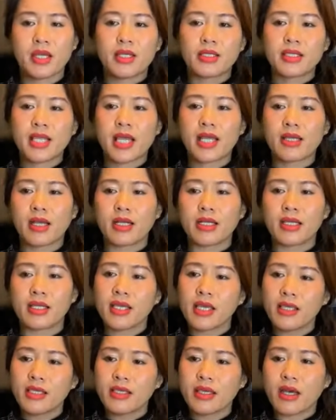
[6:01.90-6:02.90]
Ta cần
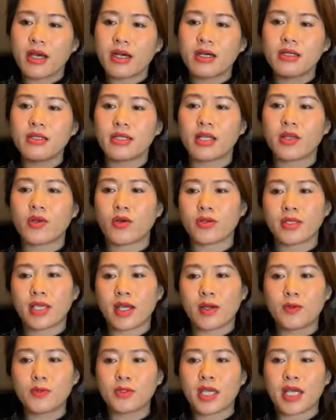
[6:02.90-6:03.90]
ghi nhớ để con
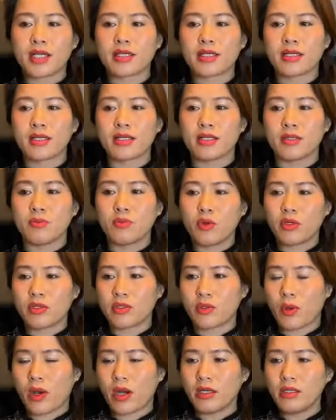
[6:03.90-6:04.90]
cháu ta cười muôn
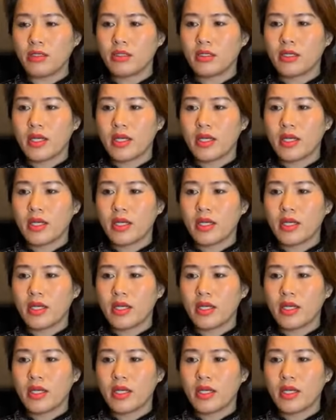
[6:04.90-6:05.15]
thuở.